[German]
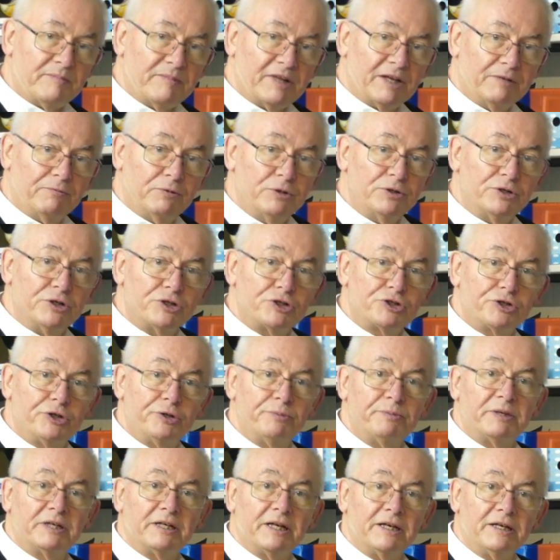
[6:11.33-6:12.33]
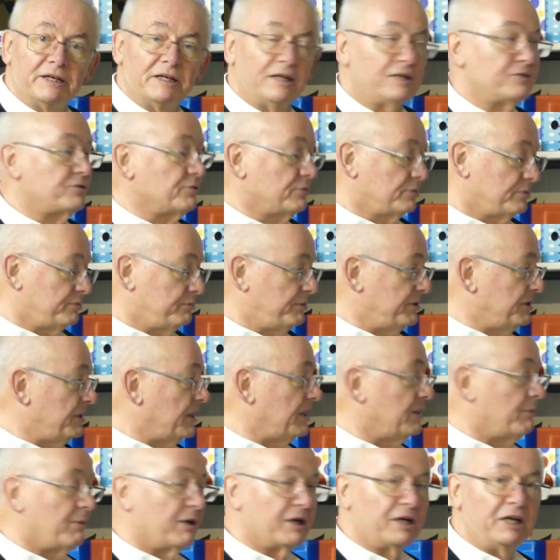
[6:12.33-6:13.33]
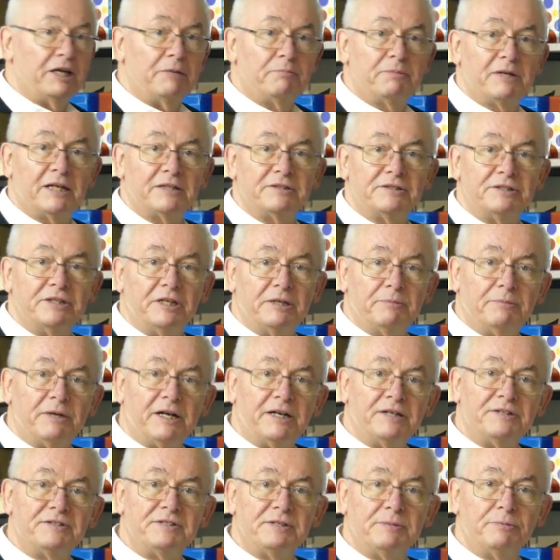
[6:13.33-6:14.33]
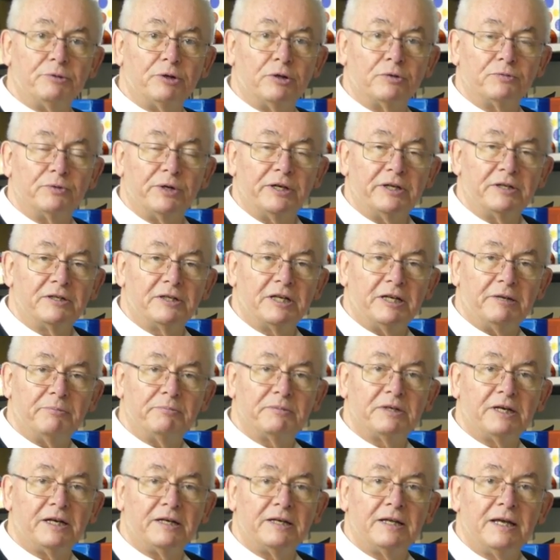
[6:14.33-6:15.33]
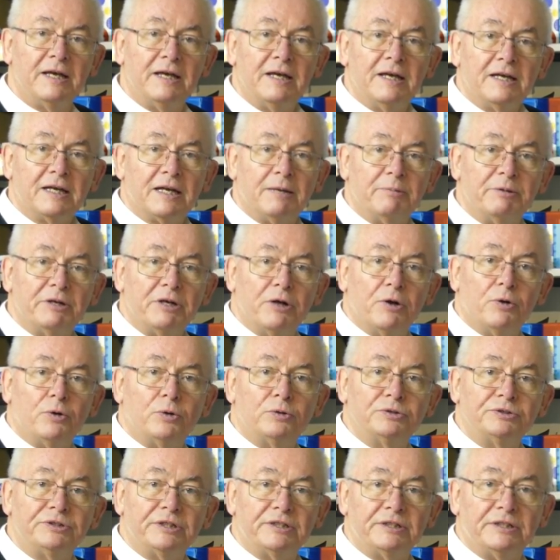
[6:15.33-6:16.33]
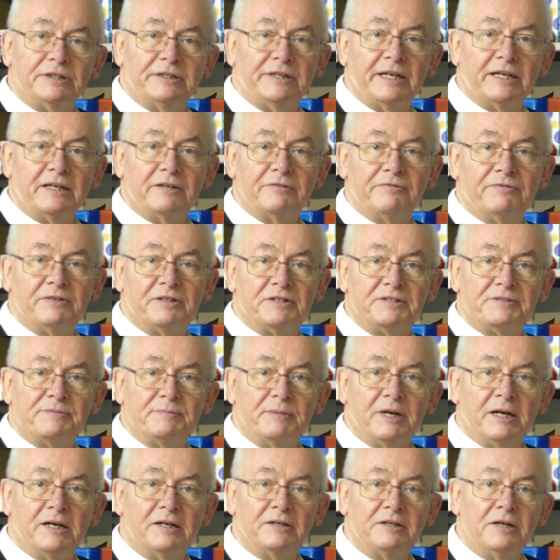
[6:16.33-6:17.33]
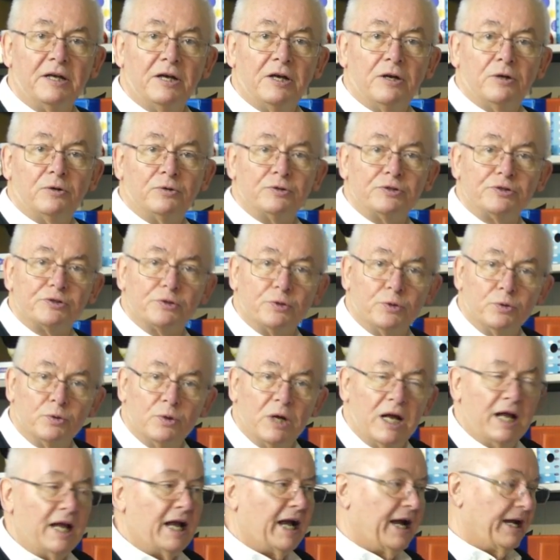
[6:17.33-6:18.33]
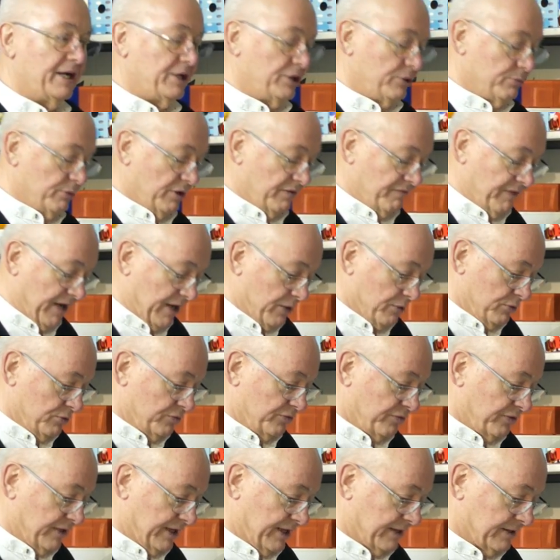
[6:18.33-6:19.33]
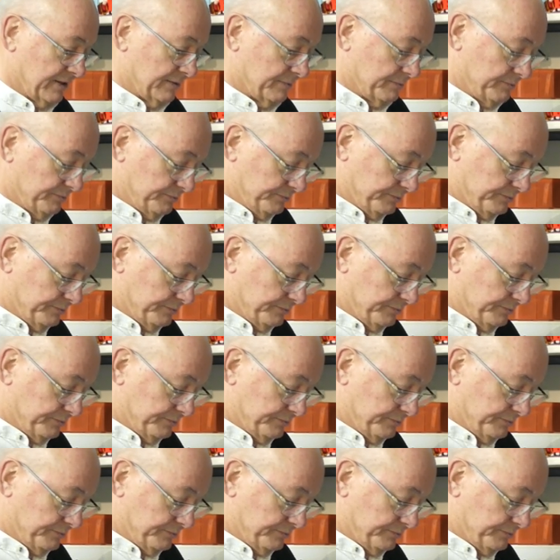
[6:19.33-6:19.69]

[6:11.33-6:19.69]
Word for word: Wunderschön, man kann also mit einer Magnetplatte, die dabei ist, die man irgendwo hinkleben kann, kann man ihn auch unter der Decke festmachen und so eine Überwachung fahren.